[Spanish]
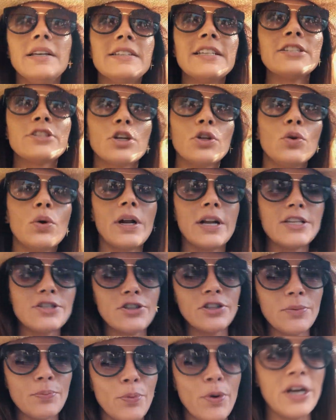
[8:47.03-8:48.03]
De estos lugares
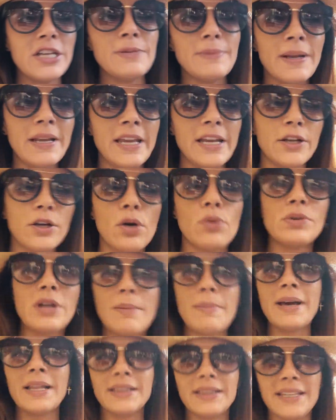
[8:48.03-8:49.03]
donde puedes venir con
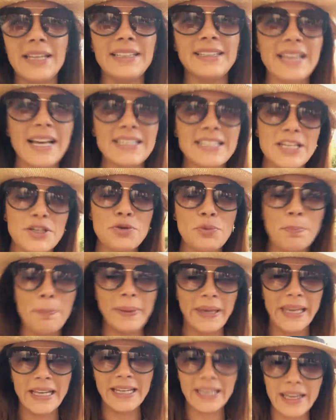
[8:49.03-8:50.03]
una mantita, haces un
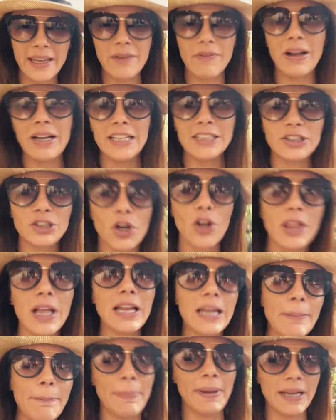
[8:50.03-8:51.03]
picnic y vale toda
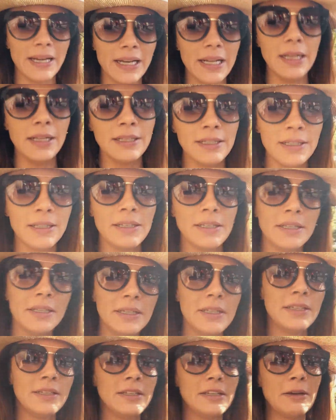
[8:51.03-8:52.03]
la pena.
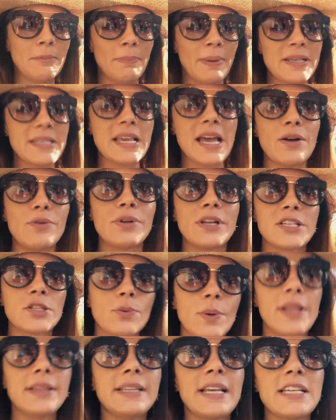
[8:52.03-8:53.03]
Pasar unas
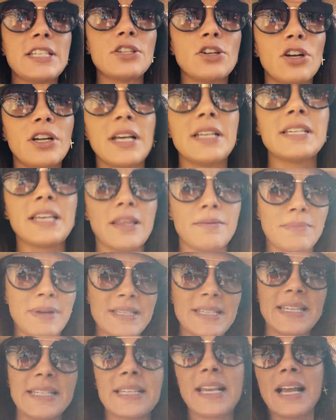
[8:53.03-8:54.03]
cuantas horas,
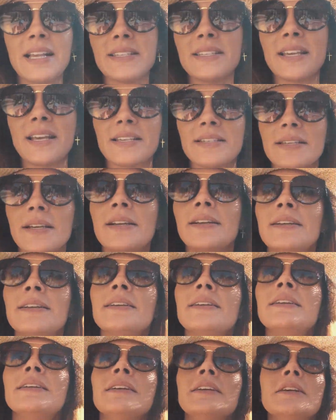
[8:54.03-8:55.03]
además descansas.
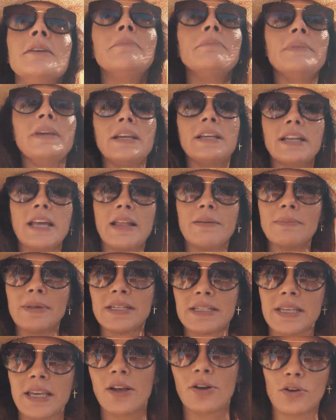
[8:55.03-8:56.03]
Bien nada
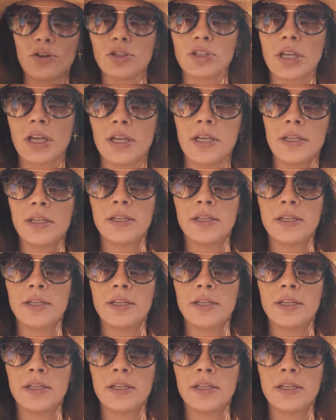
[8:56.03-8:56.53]
más, qué cosa.